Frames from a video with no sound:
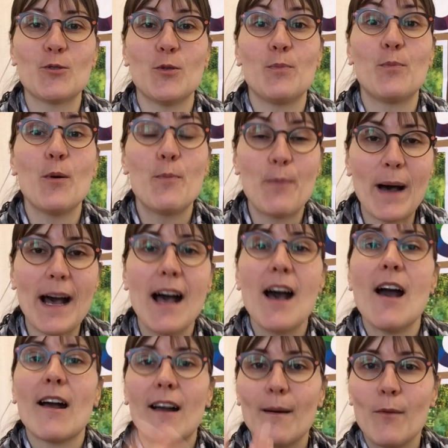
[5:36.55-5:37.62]
je ne peux pas
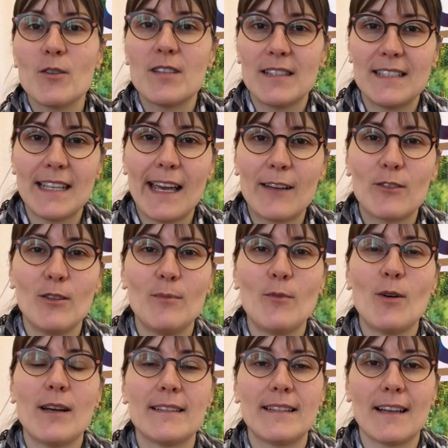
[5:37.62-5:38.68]
commencer
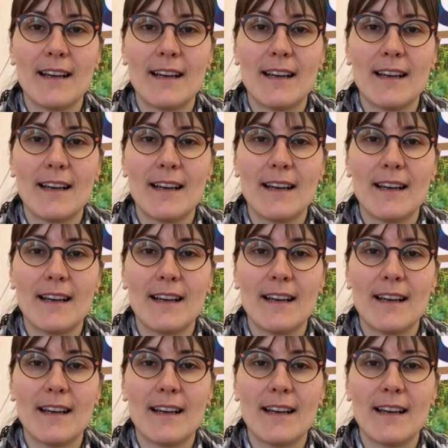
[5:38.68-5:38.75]
directement à,